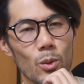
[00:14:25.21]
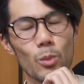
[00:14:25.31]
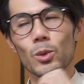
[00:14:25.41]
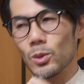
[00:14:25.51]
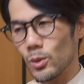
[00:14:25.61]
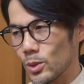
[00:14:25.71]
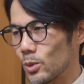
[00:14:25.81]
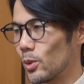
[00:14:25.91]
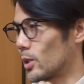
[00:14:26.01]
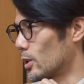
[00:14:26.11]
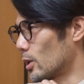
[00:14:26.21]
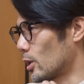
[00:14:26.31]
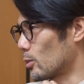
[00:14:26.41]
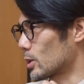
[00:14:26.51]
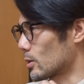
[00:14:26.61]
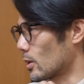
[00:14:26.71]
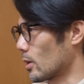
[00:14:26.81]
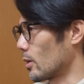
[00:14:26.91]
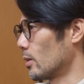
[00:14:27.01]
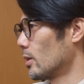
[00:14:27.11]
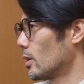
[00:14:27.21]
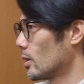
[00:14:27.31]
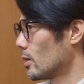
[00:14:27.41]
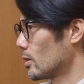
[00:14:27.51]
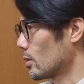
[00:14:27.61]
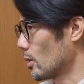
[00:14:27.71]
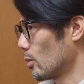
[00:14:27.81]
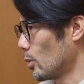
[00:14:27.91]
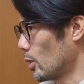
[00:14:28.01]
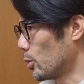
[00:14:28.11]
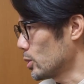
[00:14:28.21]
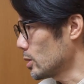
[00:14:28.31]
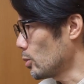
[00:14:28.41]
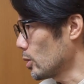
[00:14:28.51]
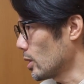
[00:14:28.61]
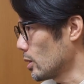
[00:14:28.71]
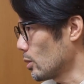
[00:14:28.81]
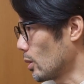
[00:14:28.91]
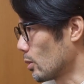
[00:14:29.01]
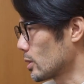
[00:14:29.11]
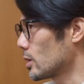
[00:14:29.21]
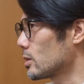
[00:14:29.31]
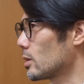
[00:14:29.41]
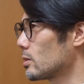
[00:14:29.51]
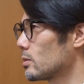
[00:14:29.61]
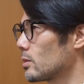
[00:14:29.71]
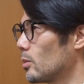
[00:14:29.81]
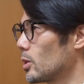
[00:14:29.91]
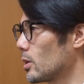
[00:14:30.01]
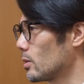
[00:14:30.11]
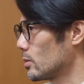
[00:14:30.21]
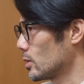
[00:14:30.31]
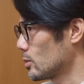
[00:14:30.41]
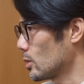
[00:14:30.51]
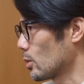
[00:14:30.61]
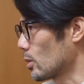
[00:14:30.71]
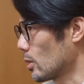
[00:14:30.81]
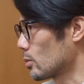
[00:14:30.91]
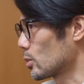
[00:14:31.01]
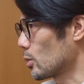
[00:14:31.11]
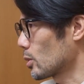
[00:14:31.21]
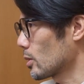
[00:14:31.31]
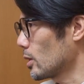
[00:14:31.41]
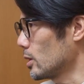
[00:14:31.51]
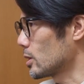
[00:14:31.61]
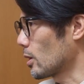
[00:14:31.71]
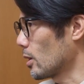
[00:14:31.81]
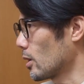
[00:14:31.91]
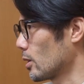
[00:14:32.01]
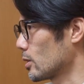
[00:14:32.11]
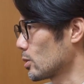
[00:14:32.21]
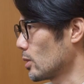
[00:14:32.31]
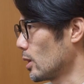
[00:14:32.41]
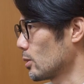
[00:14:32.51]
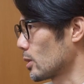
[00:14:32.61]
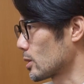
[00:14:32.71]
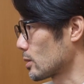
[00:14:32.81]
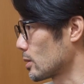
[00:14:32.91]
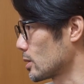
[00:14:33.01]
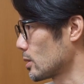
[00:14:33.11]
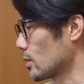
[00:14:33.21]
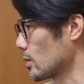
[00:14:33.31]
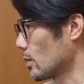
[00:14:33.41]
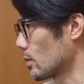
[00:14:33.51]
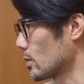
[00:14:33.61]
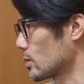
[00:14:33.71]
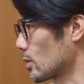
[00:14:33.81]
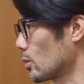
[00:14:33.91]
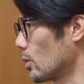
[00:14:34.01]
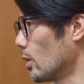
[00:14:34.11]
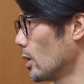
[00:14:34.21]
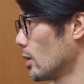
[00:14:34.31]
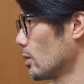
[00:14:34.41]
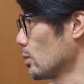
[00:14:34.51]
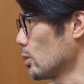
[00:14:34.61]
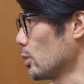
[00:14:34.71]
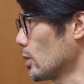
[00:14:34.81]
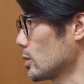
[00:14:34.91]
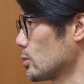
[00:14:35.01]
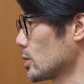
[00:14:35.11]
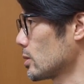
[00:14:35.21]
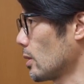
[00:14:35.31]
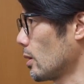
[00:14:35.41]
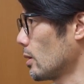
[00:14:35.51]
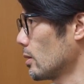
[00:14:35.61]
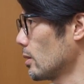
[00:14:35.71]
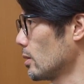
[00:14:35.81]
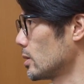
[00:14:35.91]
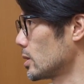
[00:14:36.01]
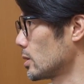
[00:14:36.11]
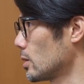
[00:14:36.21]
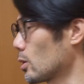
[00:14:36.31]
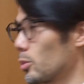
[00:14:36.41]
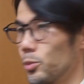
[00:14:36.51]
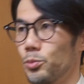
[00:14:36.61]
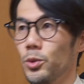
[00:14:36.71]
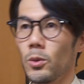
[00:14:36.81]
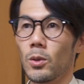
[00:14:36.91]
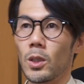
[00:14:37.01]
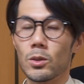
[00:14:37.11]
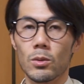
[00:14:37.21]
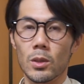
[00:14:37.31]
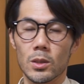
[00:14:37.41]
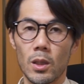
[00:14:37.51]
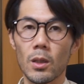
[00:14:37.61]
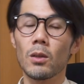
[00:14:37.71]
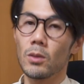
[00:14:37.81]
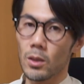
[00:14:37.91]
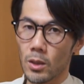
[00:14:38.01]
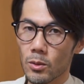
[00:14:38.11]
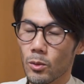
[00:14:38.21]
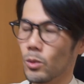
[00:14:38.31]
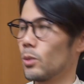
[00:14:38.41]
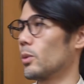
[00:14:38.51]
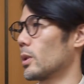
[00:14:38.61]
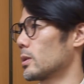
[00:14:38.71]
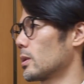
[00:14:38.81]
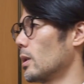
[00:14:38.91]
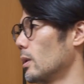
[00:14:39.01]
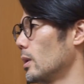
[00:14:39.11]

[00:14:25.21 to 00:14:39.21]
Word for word: これものすごい気に入ってますね。で、まあ、防塵防滴とかは俺全然というかね、大して関係がない、そんなハードな撮影しないんであれですけど、オートフォーカスも全然早いし、あと、プロの単焦点正確だね、オートフォーカスが。